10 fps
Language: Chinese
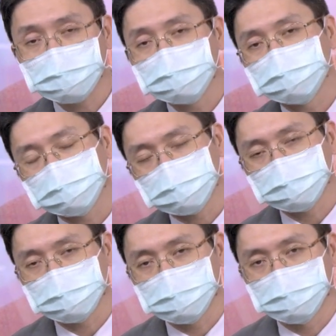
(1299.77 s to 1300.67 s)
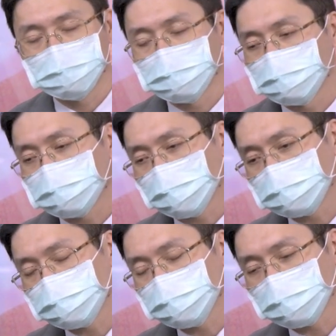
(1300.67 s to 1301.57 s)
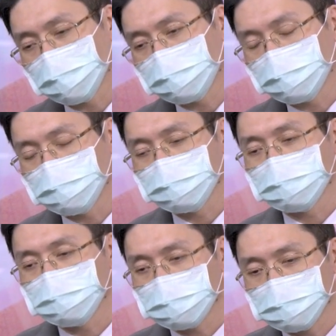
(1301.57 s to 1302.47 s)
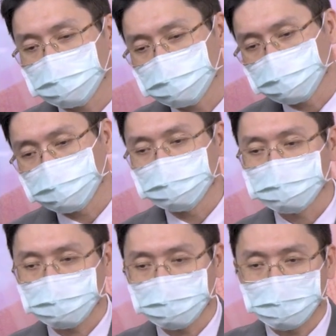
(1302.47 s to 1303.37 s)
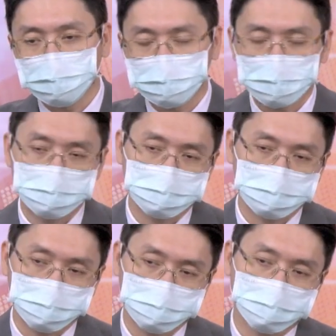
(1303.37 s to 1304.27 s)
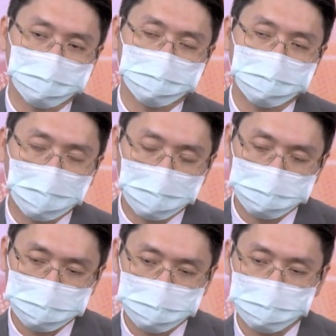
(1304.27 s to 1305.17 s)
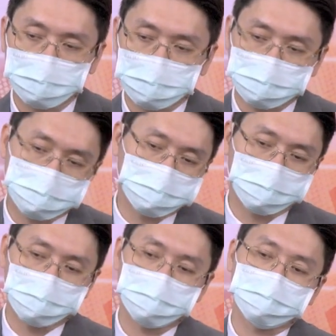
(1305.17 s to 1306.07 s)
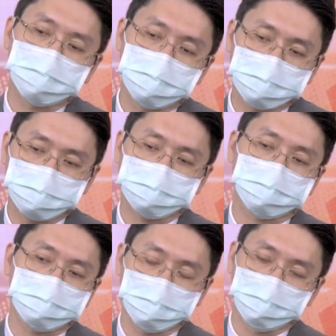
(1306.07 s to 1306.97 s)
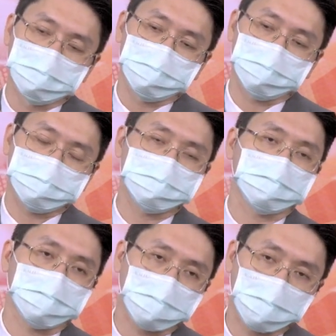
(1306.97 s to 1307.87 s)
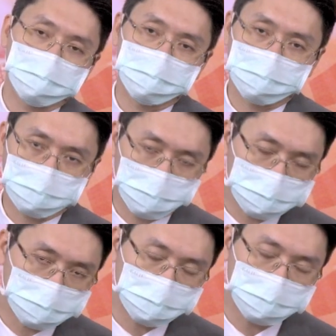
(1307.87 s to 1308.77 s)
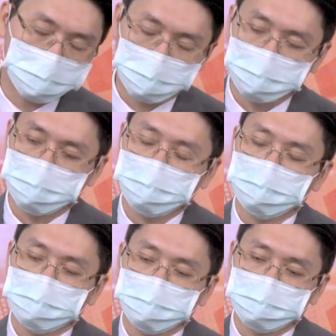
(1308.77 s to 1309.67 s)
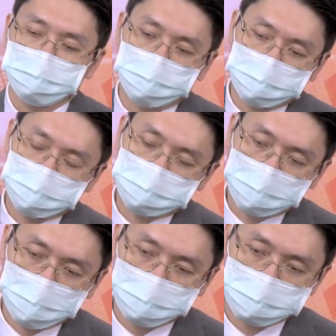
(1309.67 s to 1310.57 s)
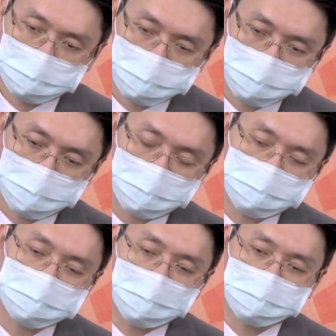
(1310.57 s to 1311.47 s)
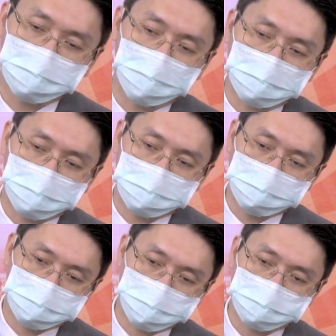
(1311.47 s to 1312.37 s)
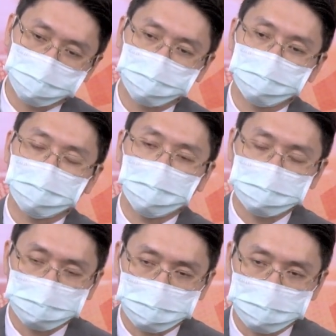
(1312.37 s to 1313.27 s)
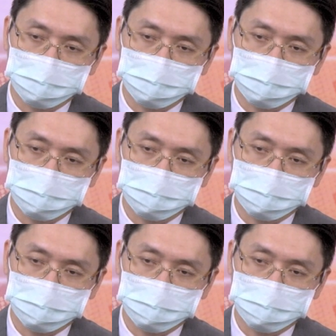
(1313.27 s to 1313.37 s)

入就是当晶圆代工跟客户收代工费的时候，用到它的 IP 啊，其中的一个比例就是付给 IP 的公司。所以呢，当晶圆代工涨价，它的营收多两成，